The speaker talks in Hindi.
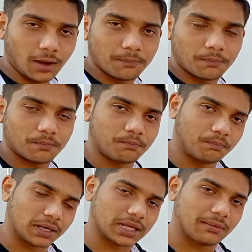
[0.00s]
अब
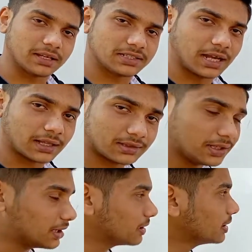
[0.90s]
बढ़िया बात ये आती
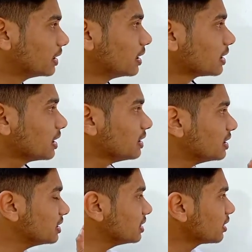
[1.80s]
है कि
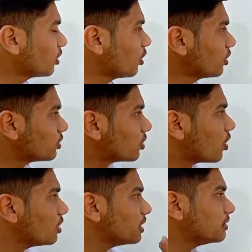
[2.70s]
लीनियर और
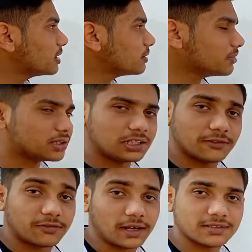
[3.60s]
नॉन लीनियर में
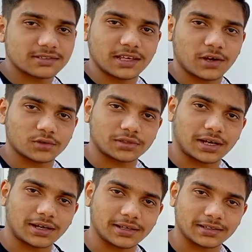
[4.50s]
डिफरेंस क्या होता
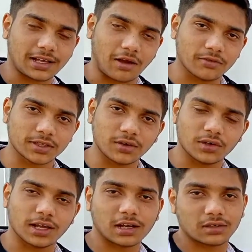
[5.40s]
है काफ़ी सारे
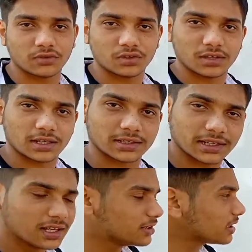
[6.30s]
लोग यहाँ कन्फ्यूज़ हो जाते हैं
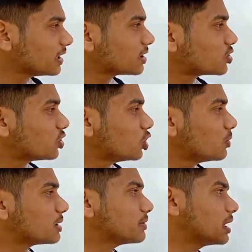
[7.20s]
देखिए एक चुटकी
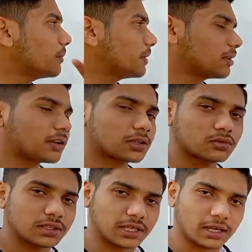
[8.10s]
में समझाने का प्रयास करता
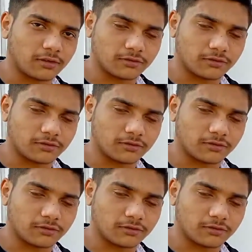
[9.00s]
हूँ देखिएगा